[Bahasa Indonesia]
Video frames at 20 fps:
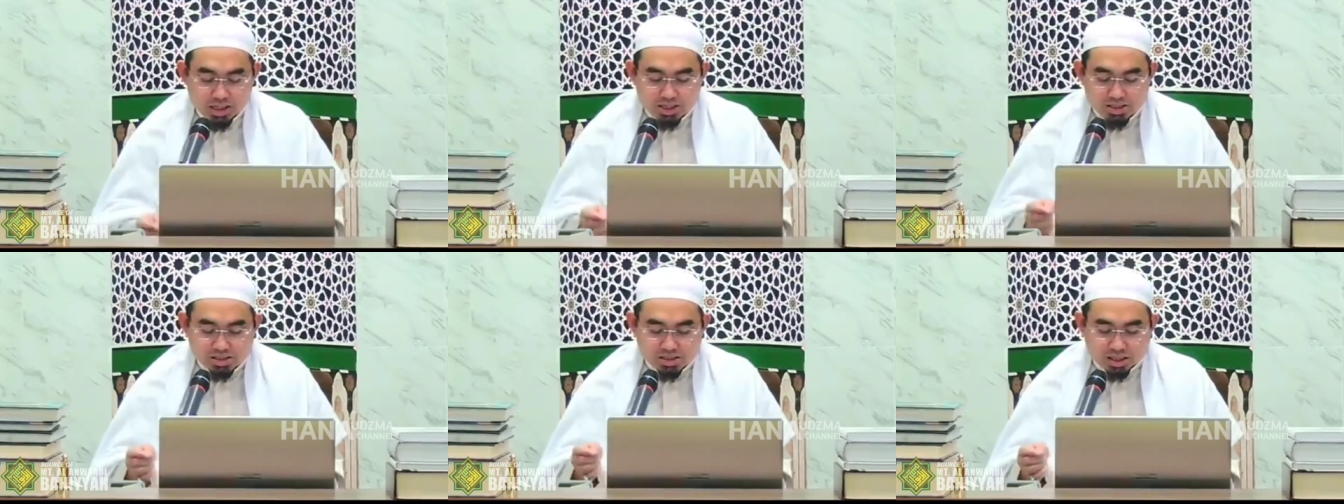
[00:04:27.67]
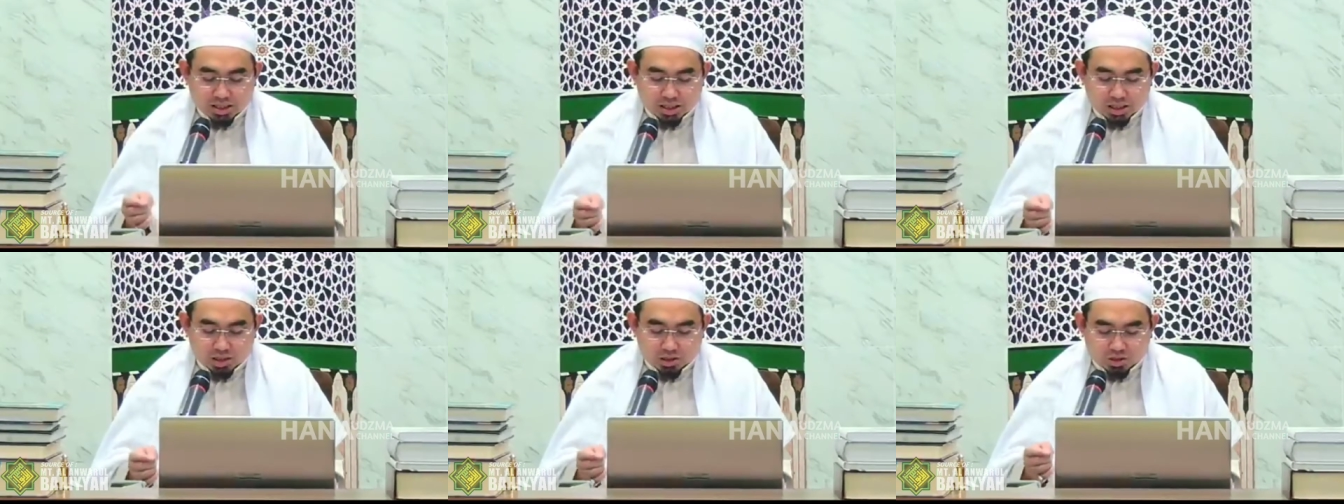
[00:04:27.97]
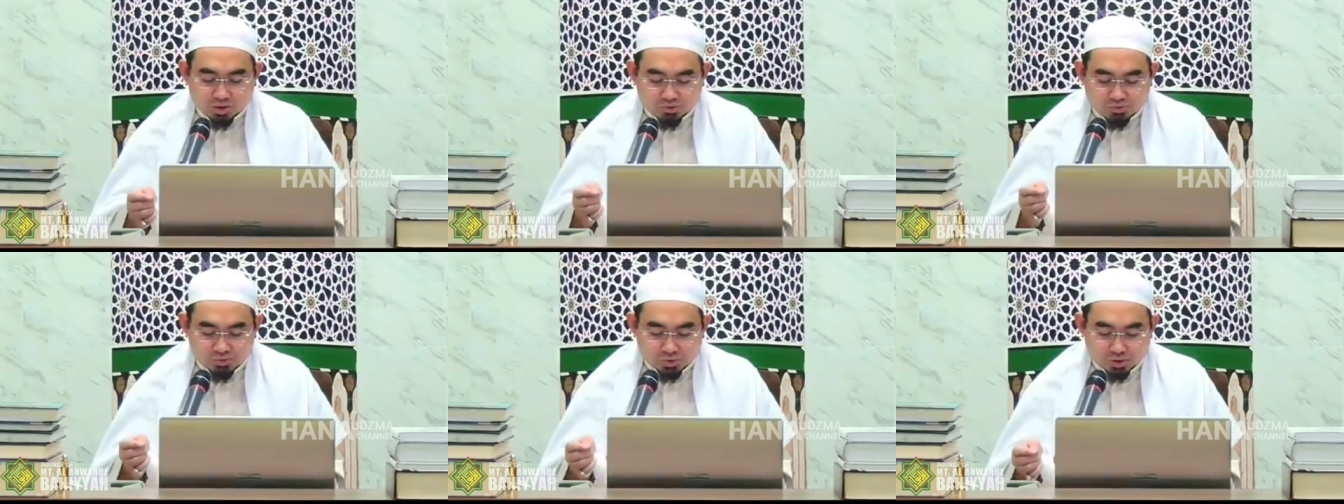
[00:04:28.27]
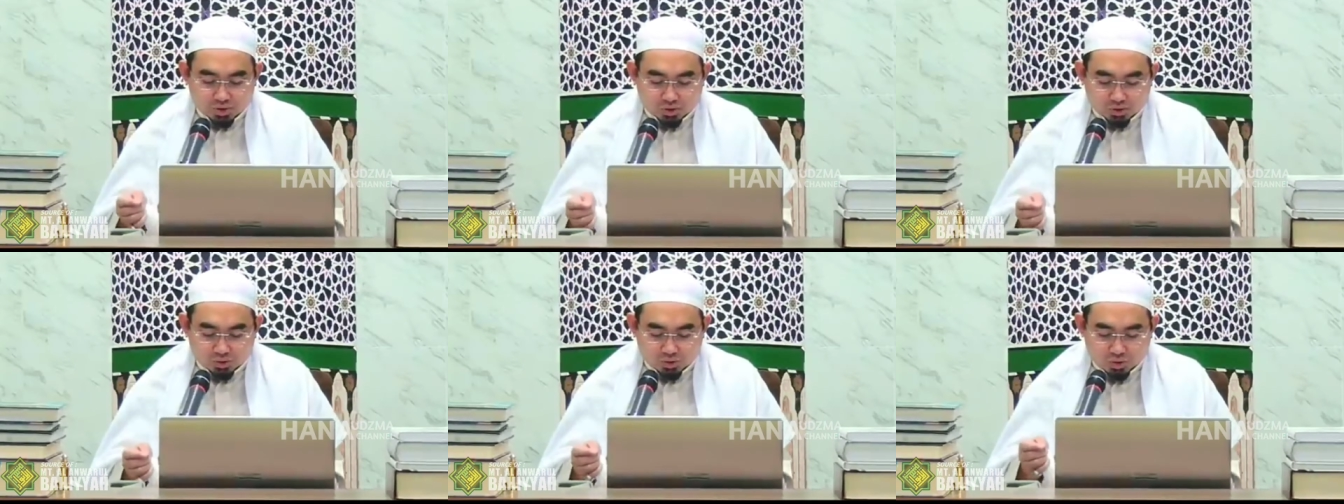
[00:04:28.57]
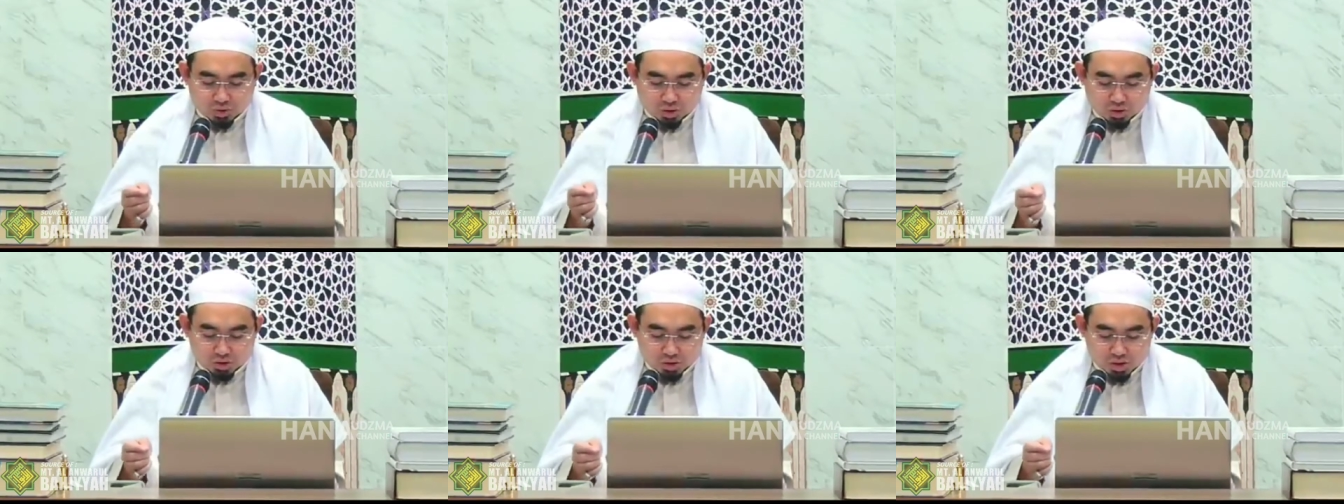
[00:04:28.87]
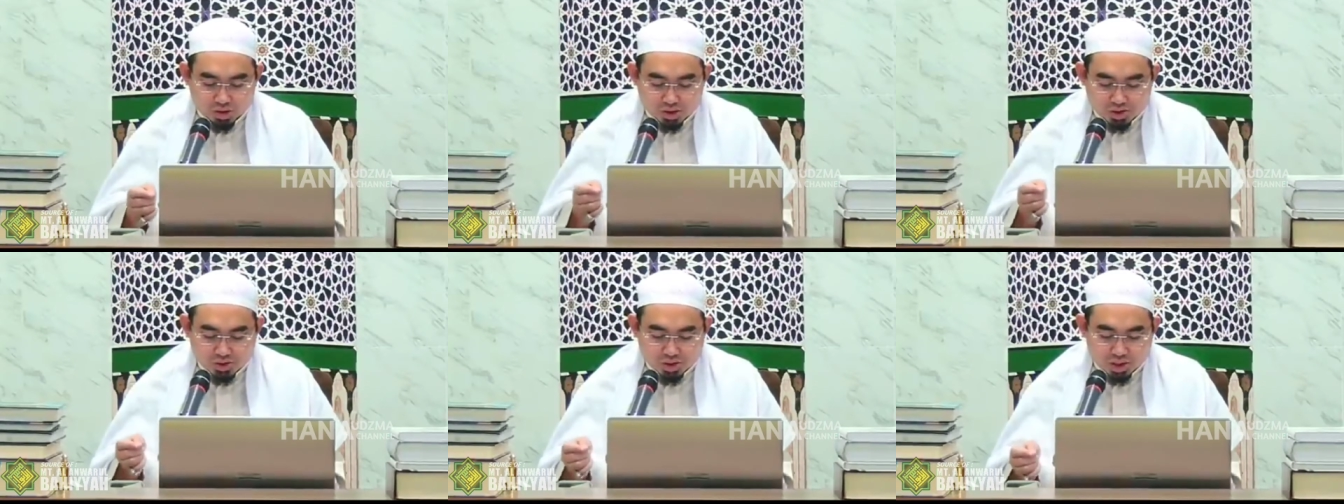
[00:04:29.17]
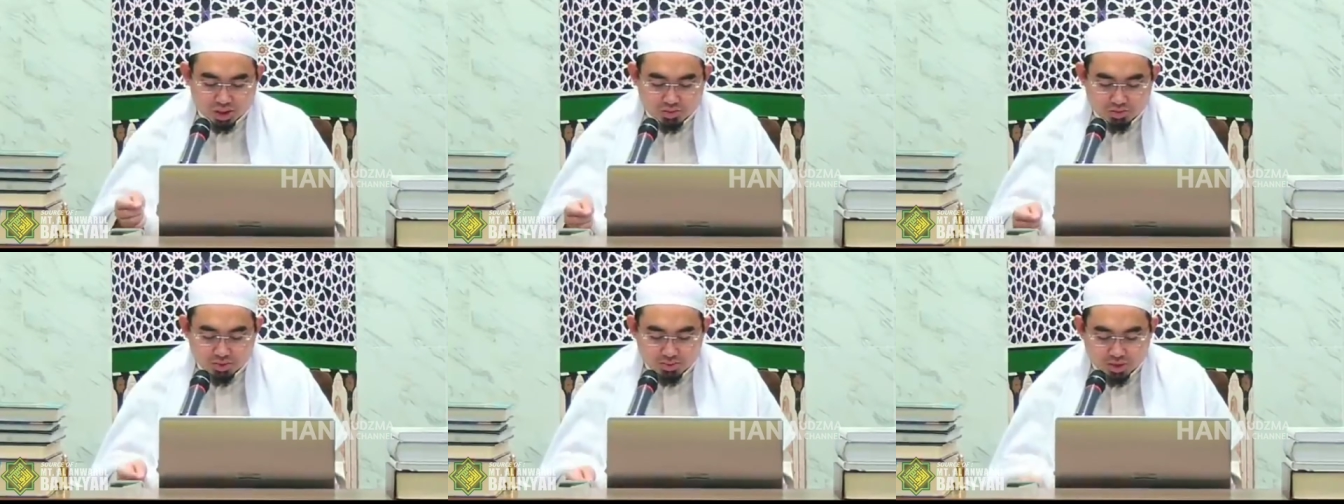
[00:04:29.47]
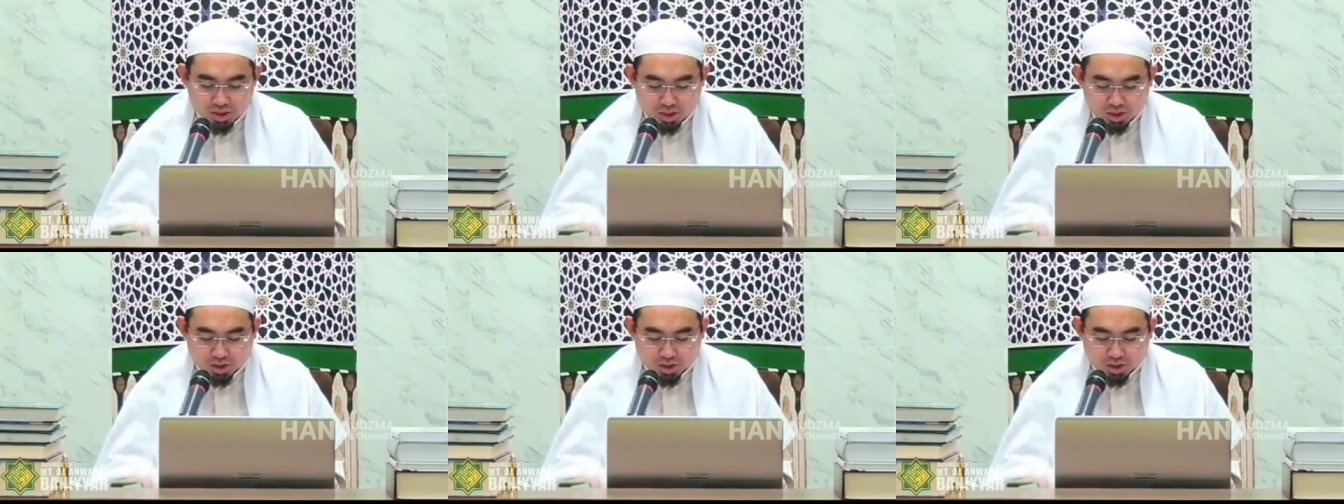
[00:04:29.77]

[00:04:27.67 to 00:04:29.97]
zakatul fitr tuhuratun lisaimi minar